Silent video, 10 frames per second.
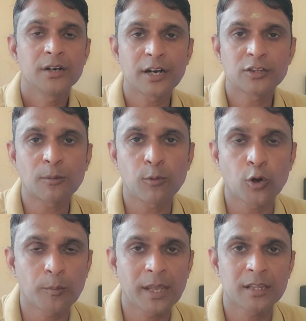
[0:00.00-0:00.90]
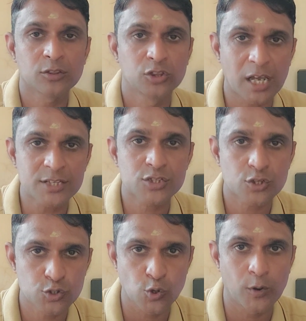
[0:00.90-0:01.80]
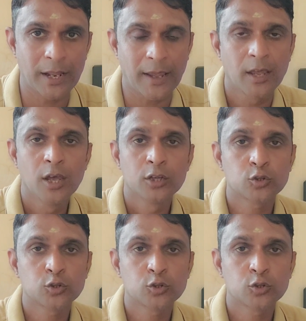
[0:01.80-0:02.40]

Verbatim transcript: रणथम्बोर में दस जोन है